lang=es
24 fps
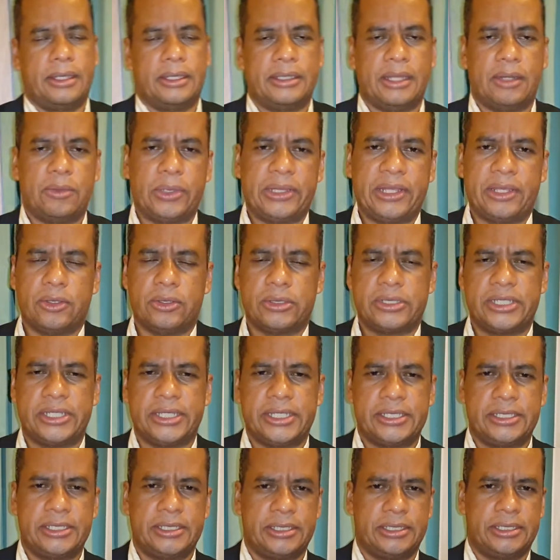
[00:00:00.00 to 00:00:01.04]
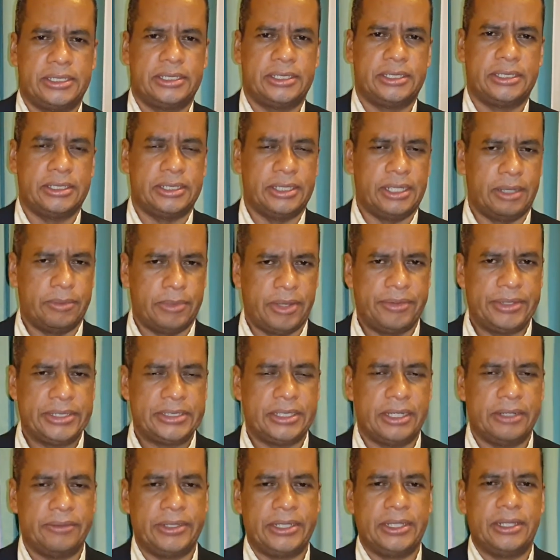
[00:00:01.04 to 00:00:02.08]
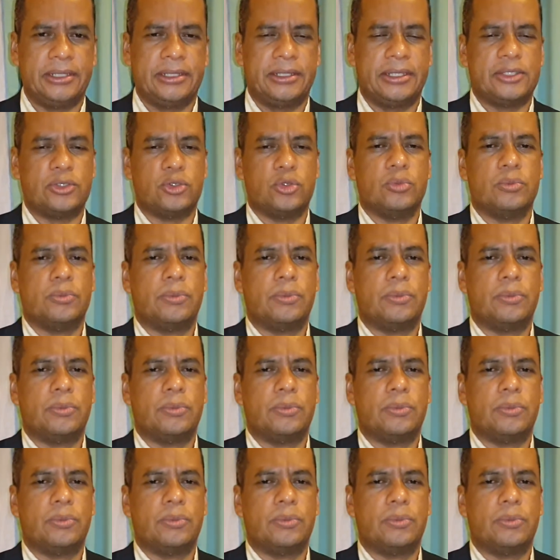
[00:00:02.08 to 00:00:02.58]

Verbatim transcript: ¿Qué tal? Buenas noches, amables televidentes.